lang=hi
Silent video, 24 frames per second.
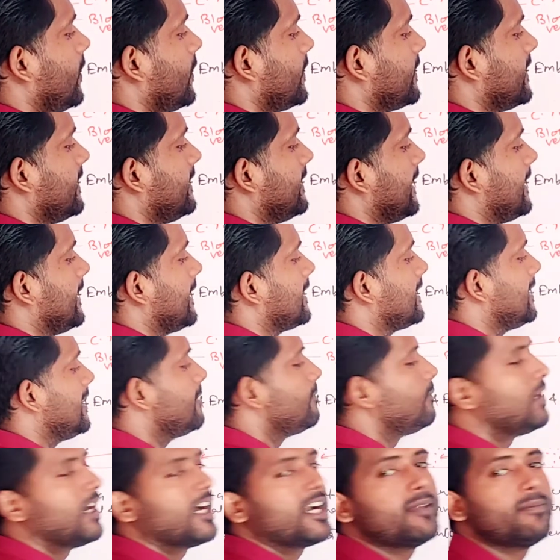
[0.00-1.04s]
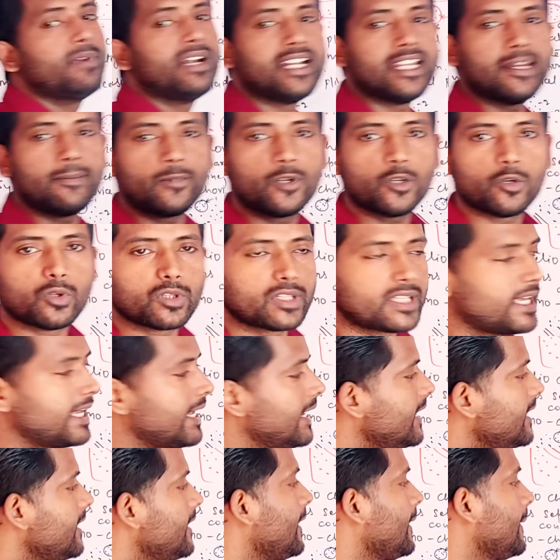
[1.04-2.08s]
और ये डायरेक्टली ब्लड में डिप्ड होता
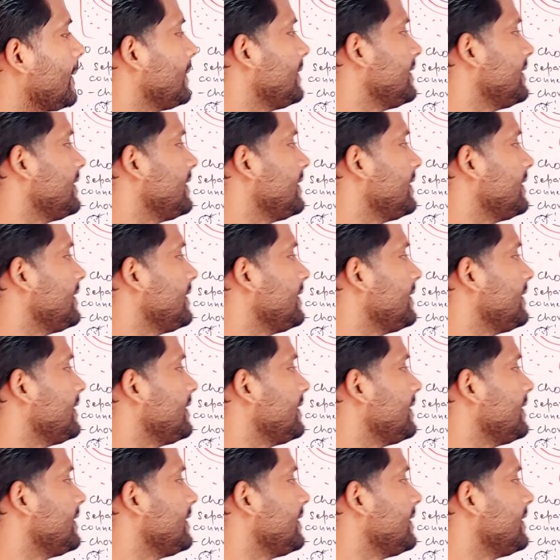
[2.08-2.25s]
है